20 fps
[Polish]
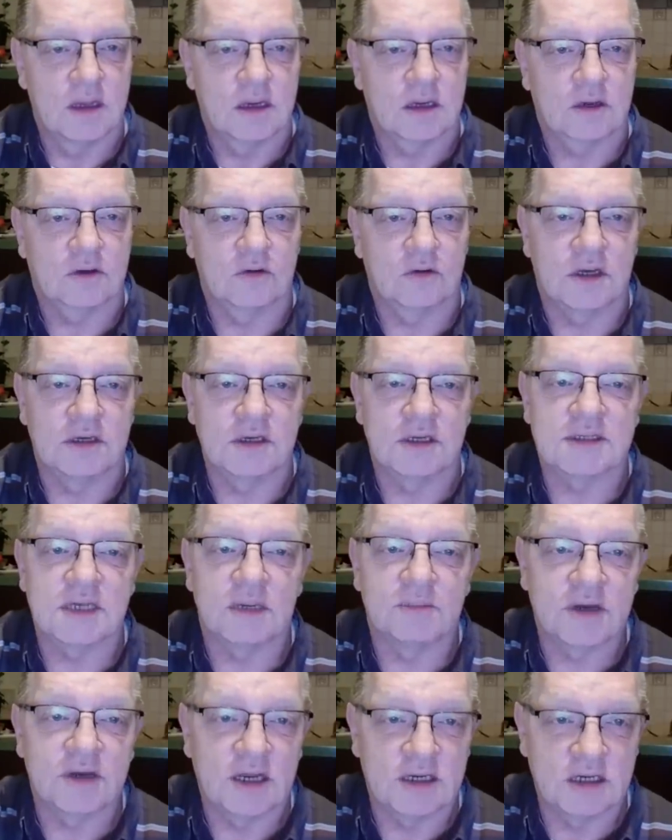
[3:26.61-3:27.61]
która nie
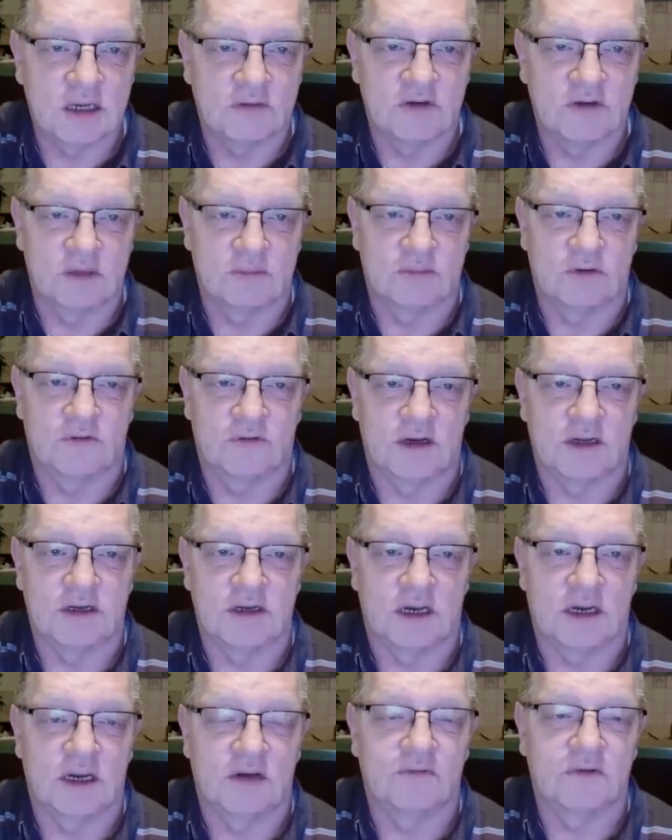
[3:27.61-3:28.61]
zabrania
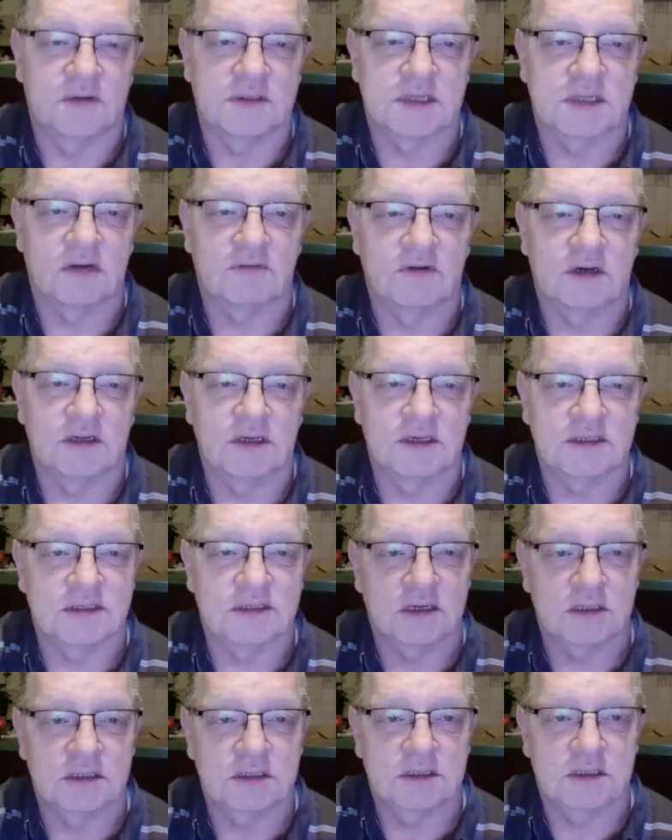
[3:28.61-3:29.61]
werbowania. W ustawach jest
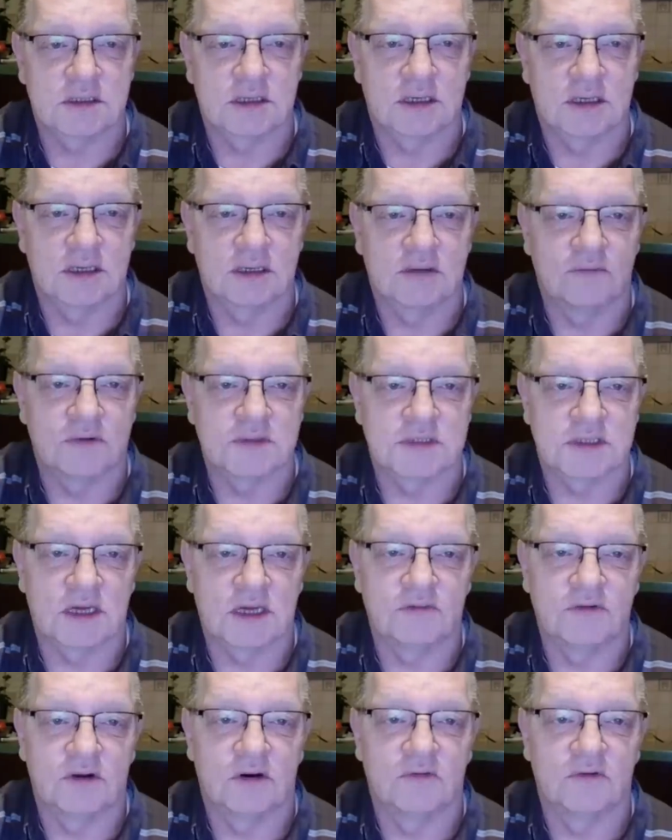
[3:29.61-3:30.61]
tak, że w
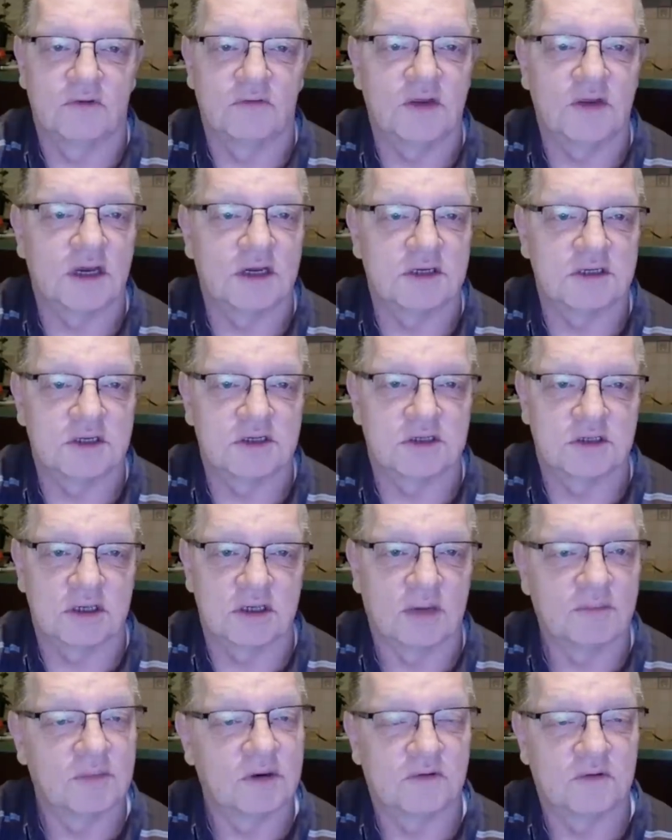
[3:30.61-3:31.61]
ustawie o wywiadzie czy
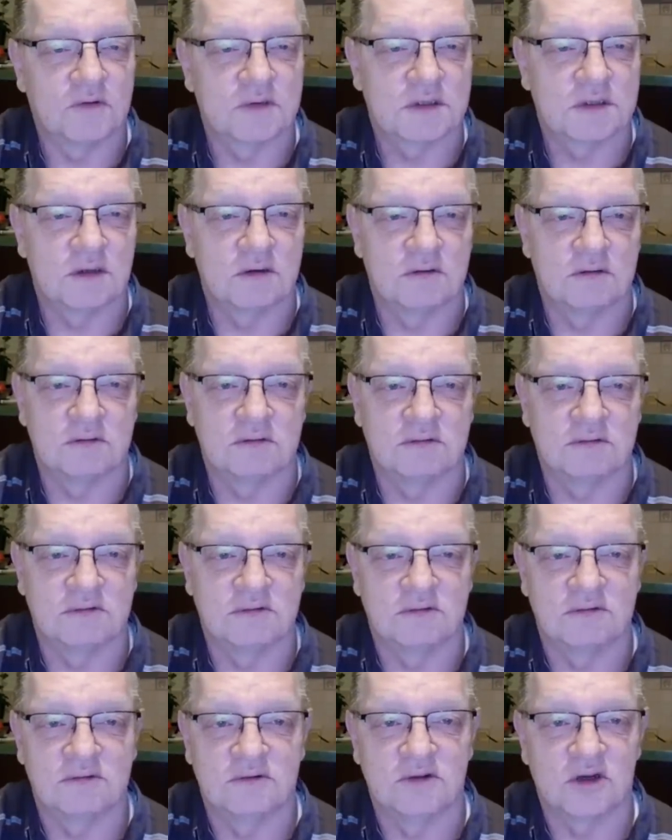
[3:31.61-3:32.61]
ABW są
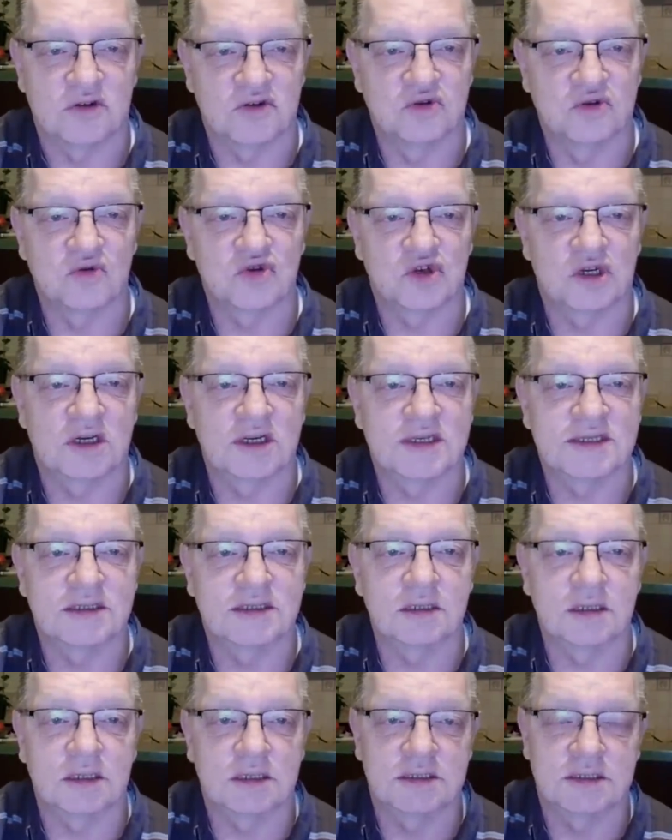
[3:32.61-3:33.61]
dość duże
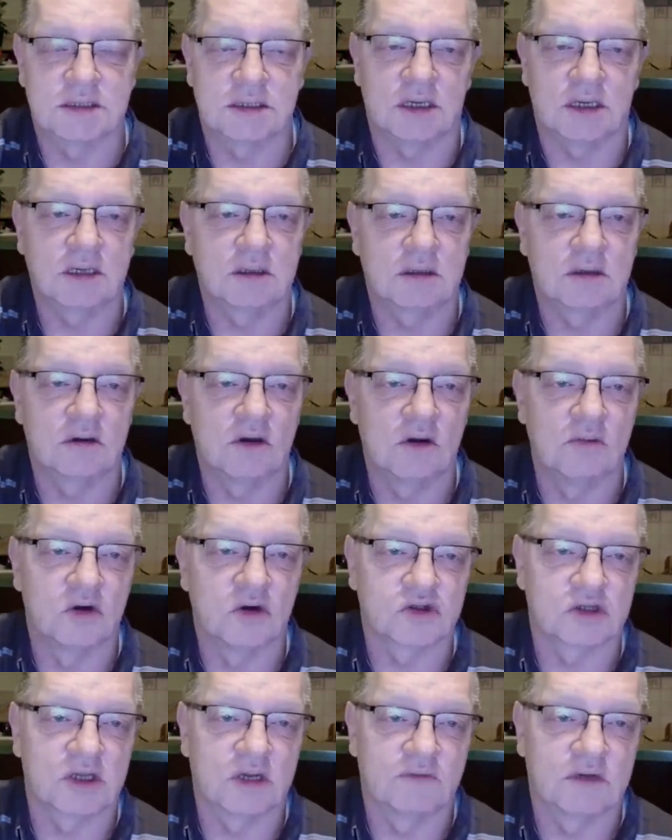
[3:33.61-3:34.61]
restrykcje, kogo
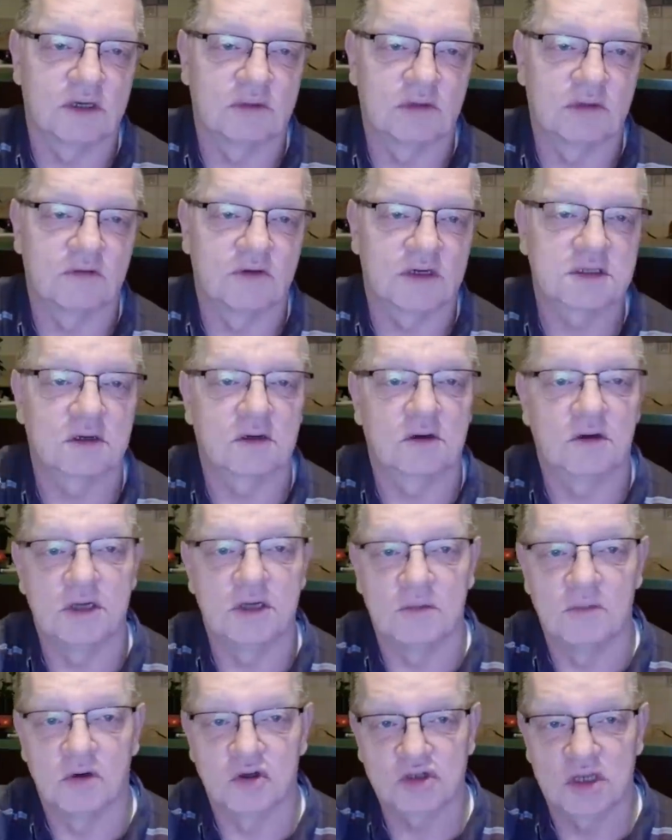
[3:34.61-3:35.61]
można werbować, kogo
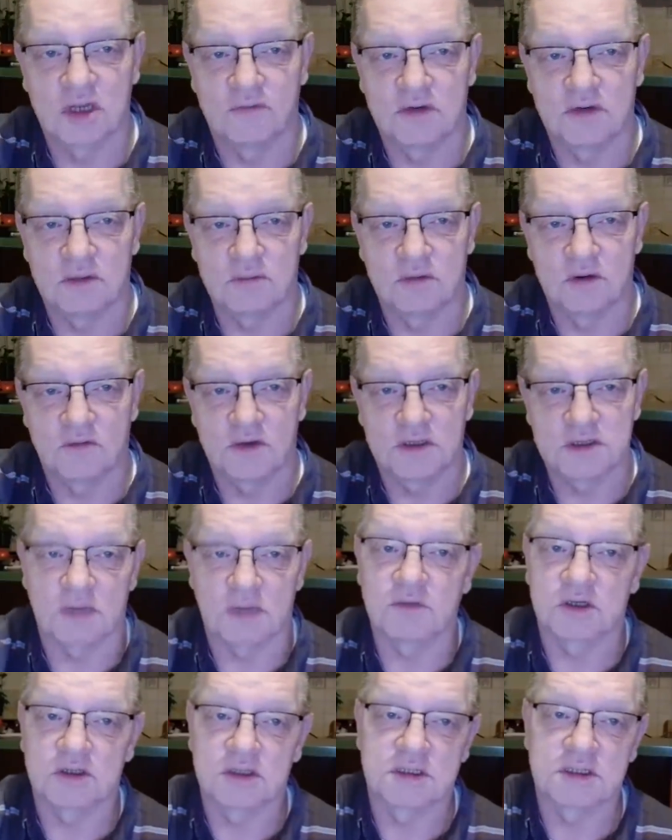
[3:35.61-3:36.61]
nie można werbować.
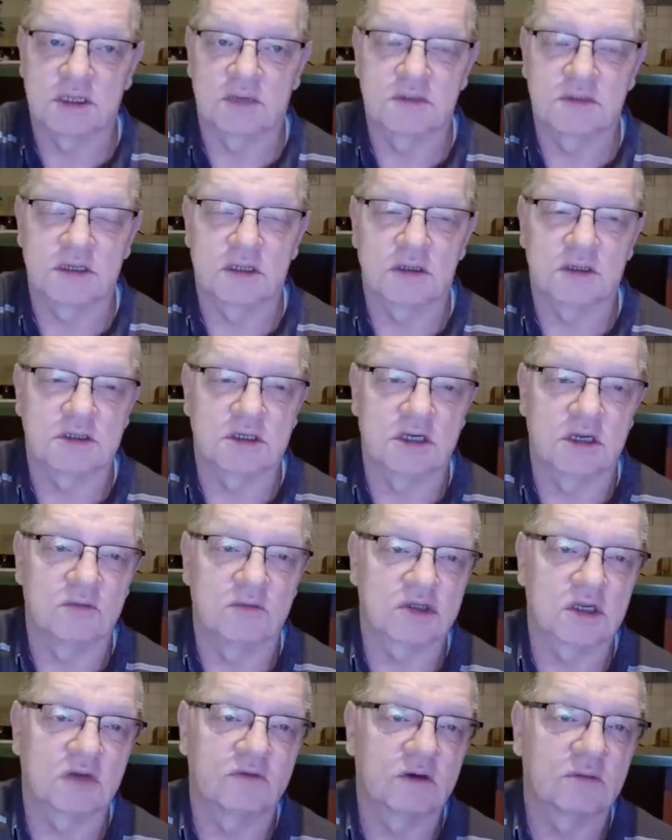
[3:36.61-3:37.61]
Tam też jest napisane, że nie
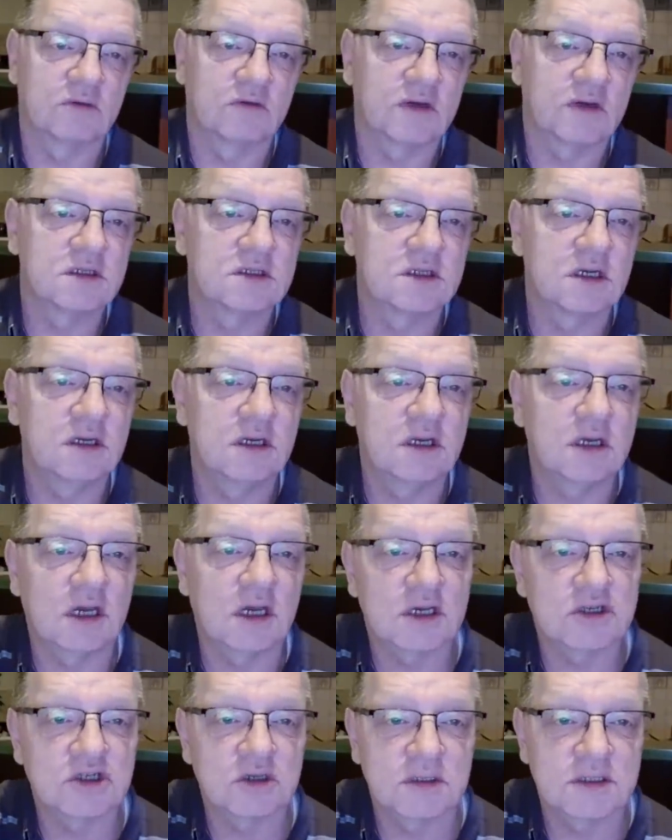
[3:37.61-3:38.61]
można werbować
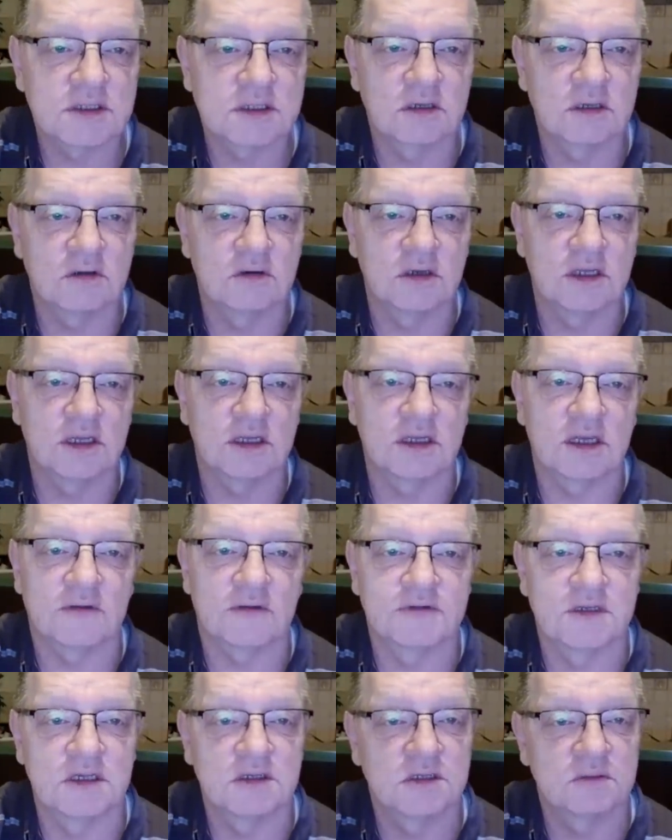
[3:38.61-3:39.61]
dziennikarzy bez zgody
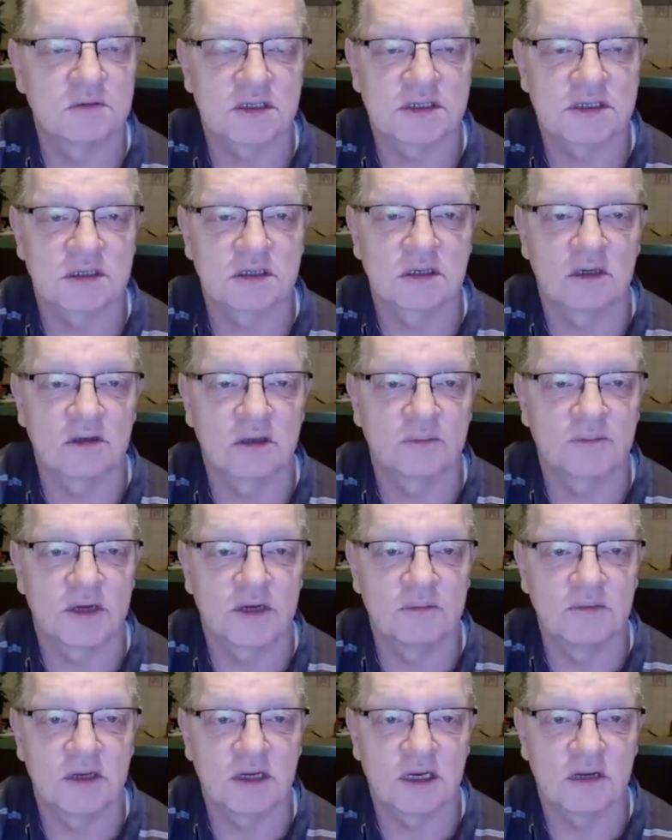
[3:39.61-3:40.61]
nadawcy czy przez zgody
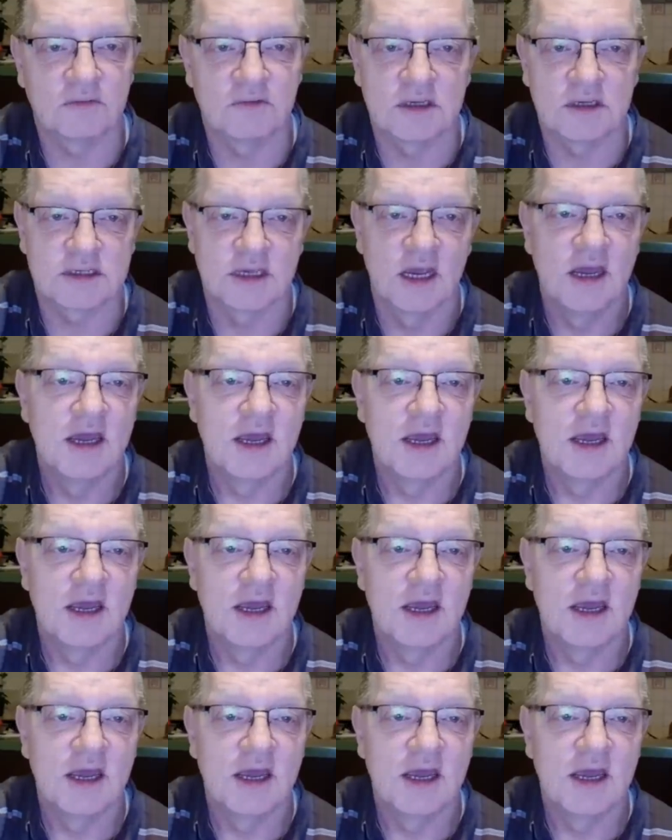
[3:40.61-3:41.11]
premiera, więc